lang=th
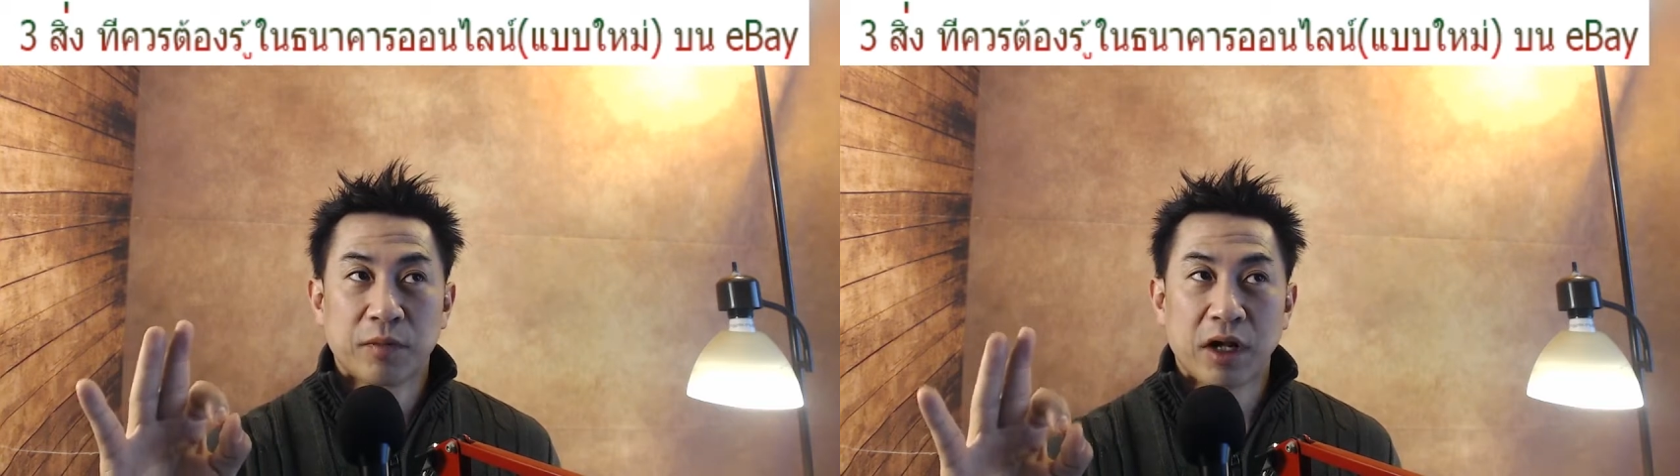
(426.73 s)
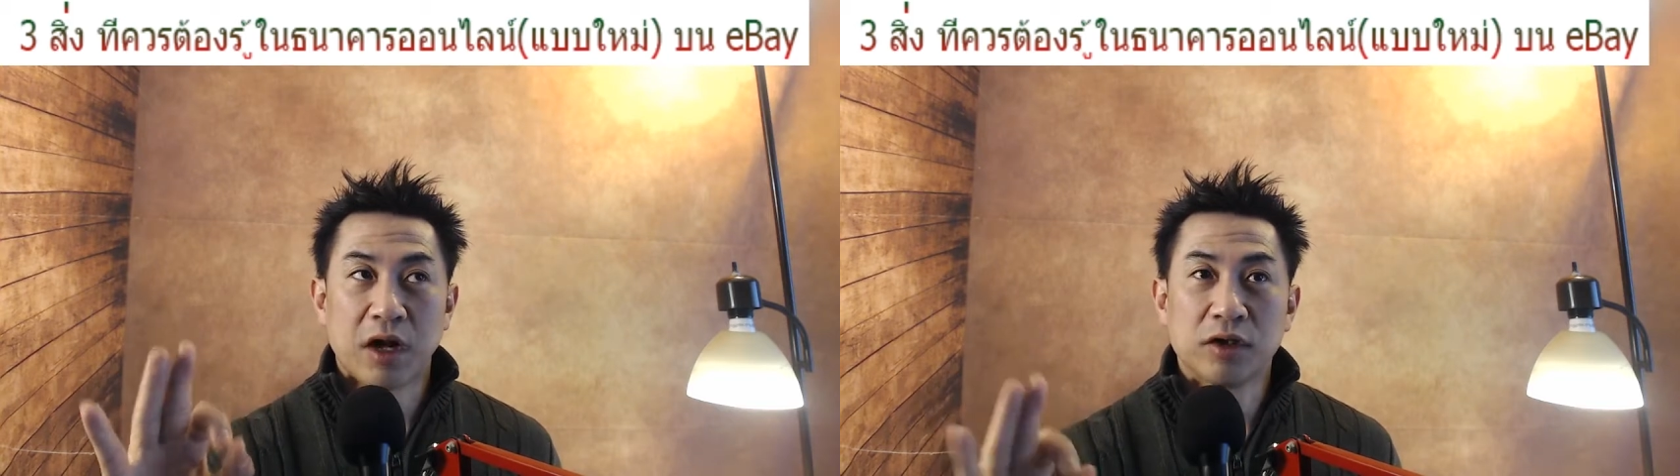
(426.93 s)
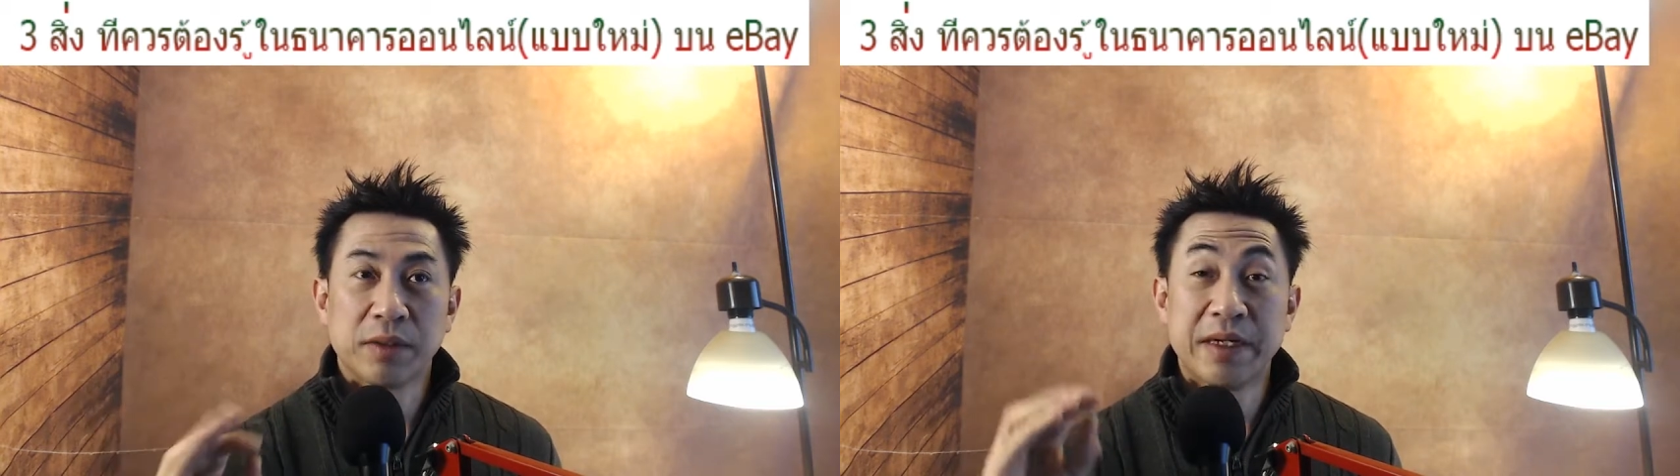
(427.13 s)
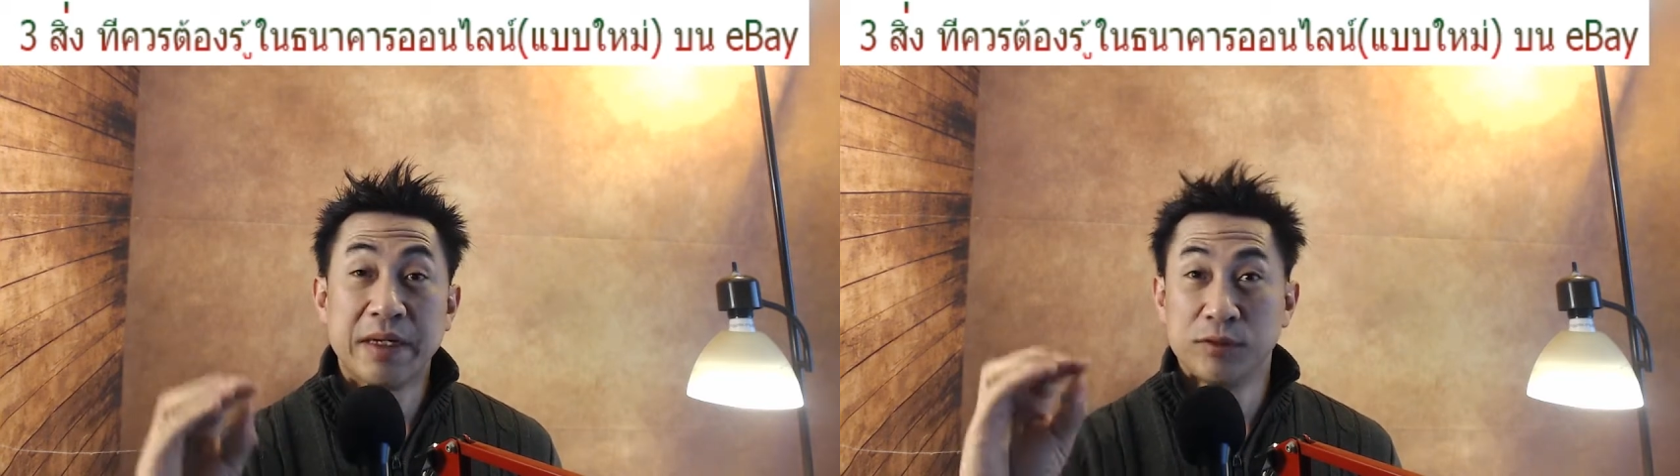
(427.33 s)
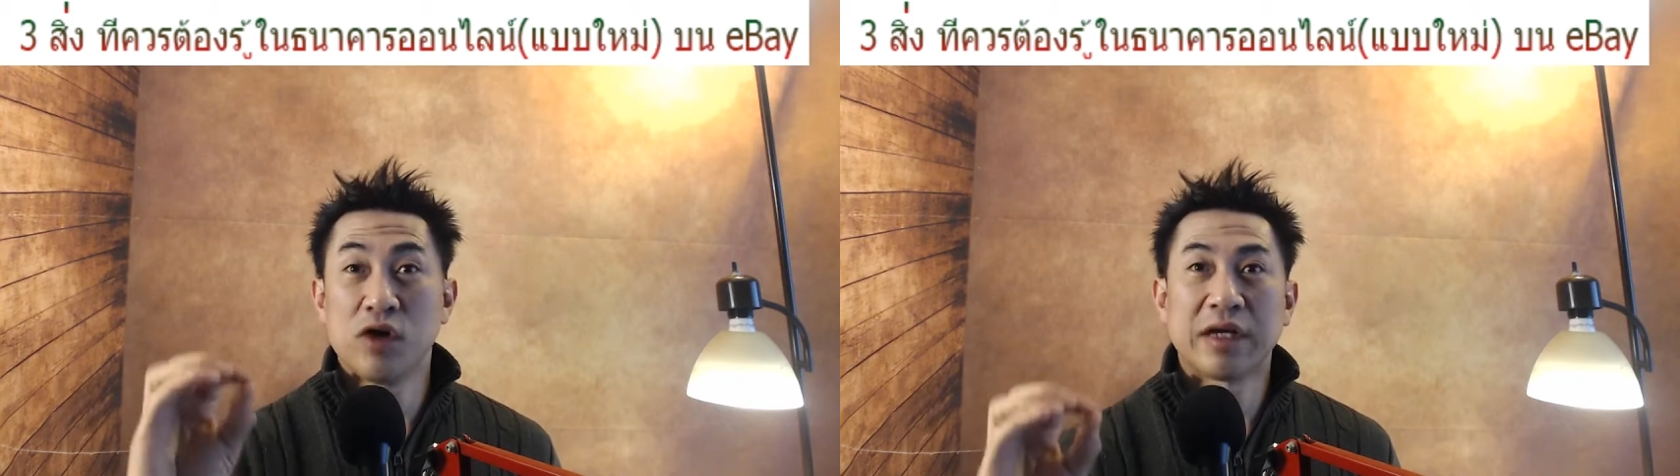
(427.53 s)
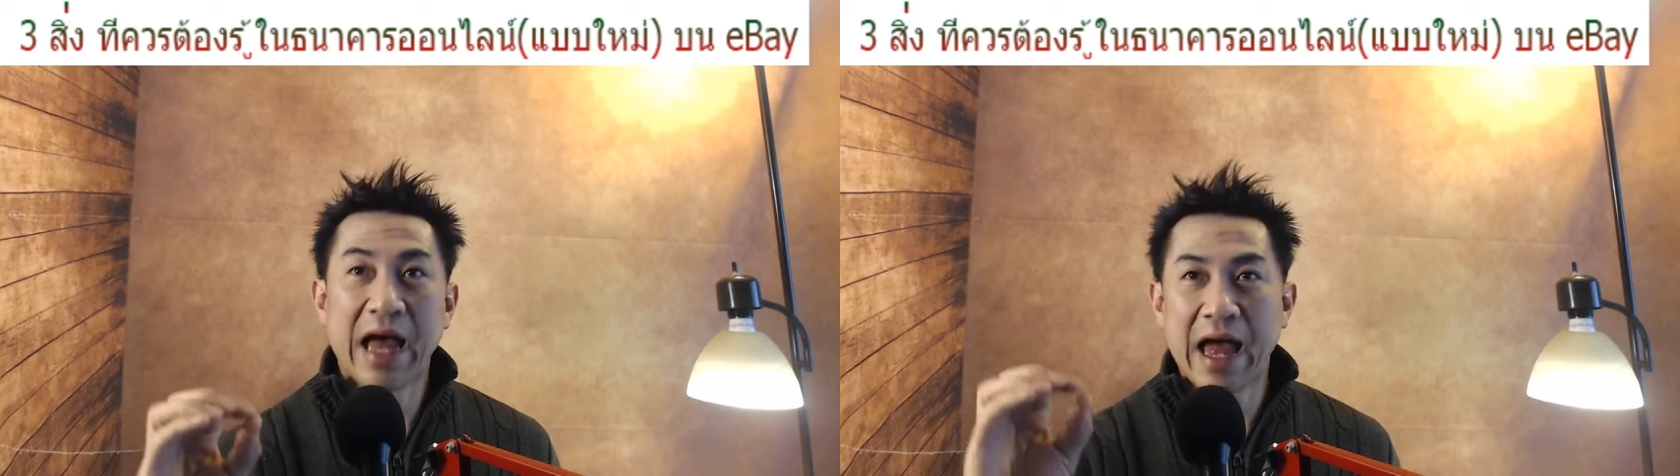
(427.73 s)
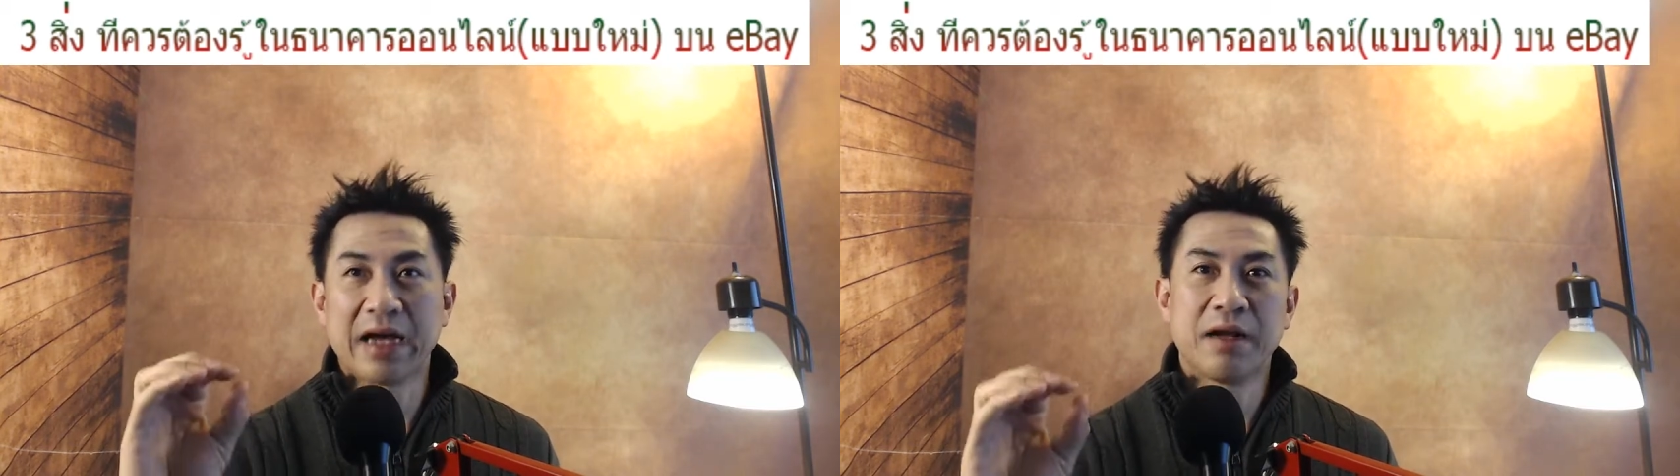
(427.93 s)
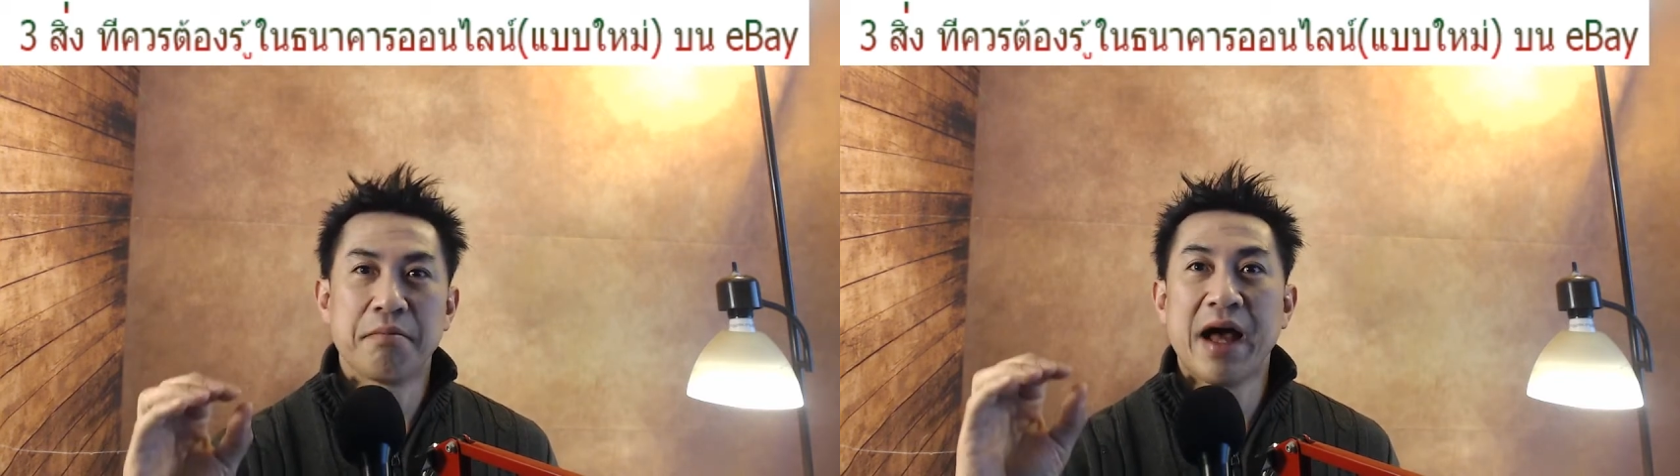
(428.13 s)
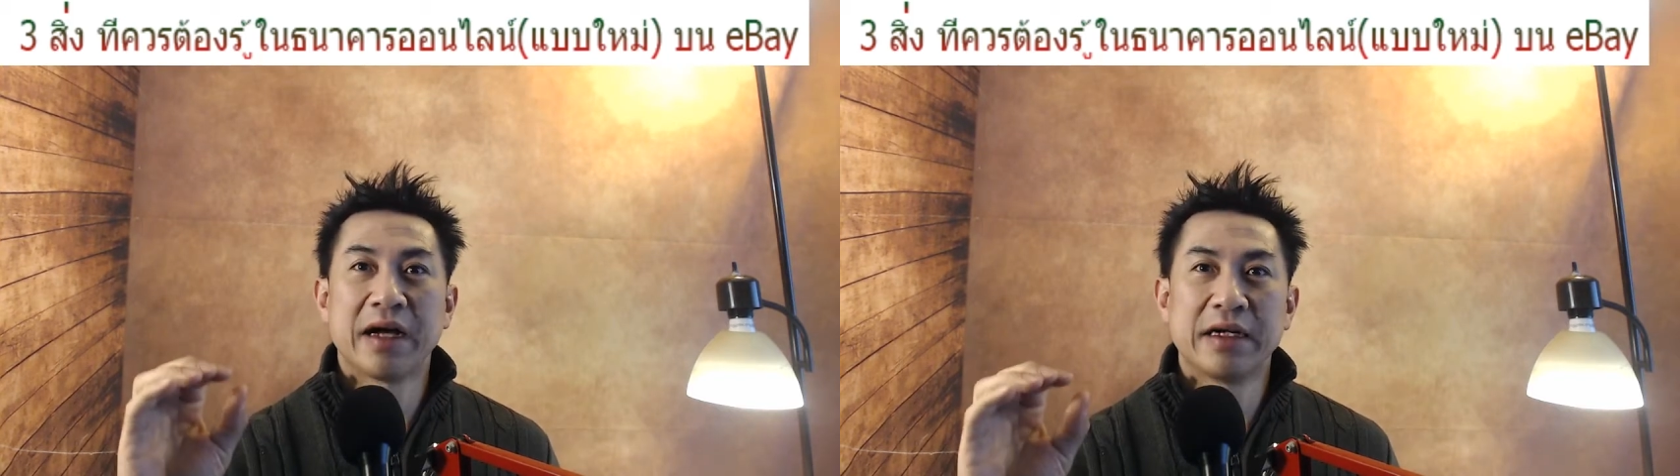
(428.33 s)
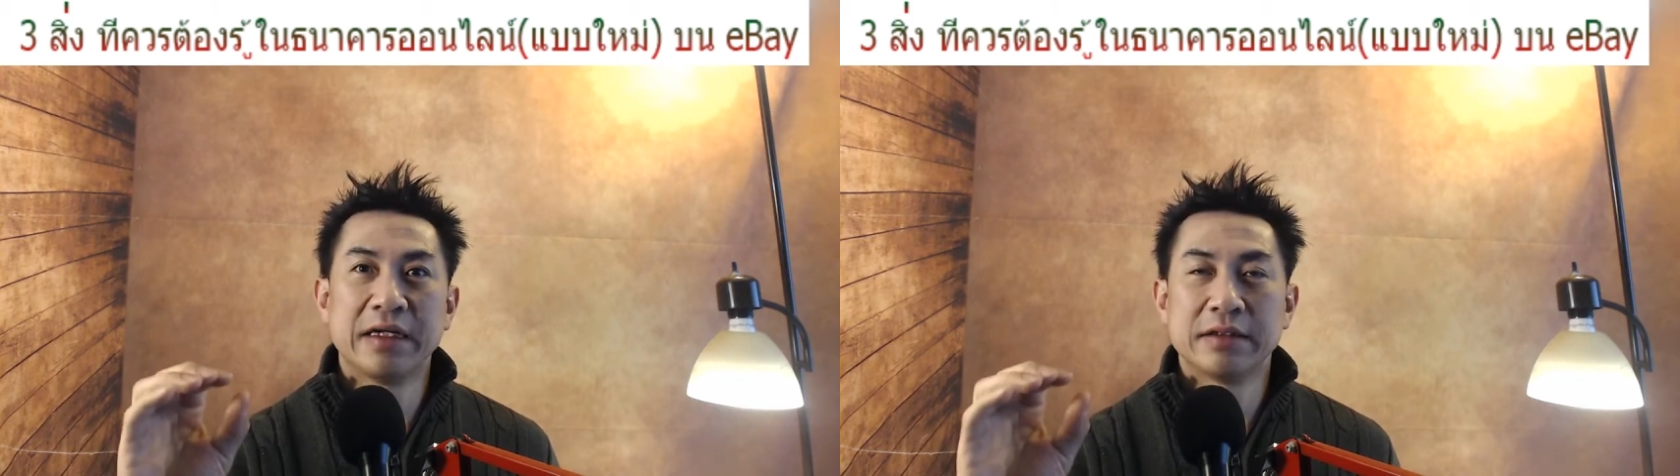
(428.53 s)
เขาจะเพิ่มช่องทางเนี่ยมาก
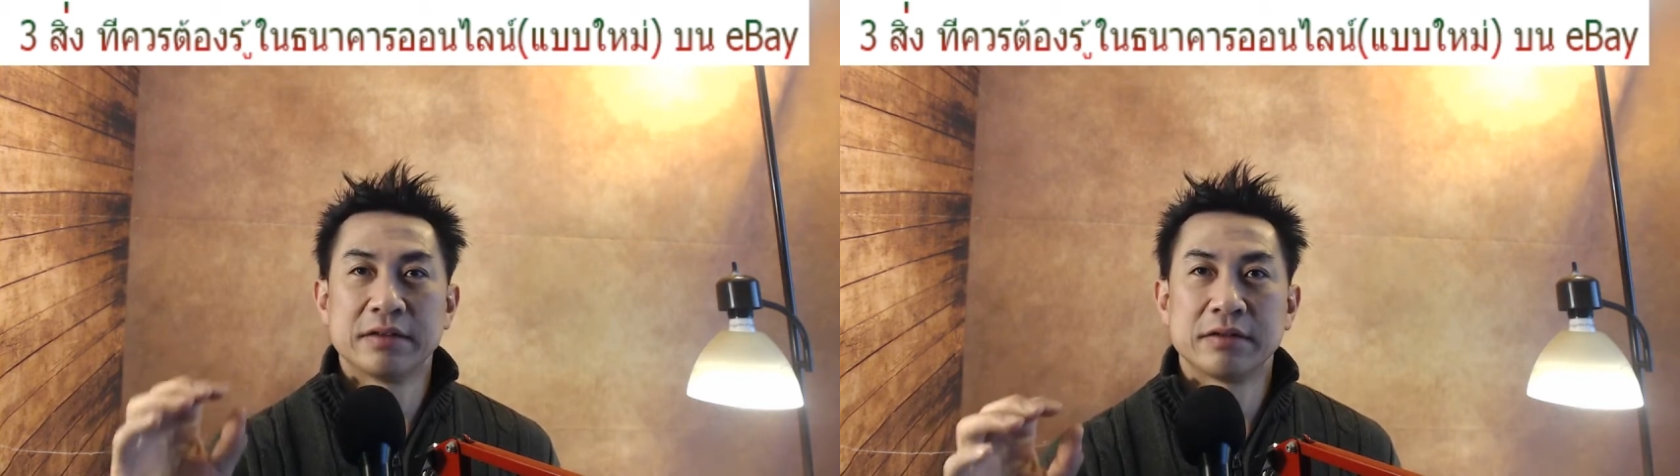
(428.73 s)
ขึ้น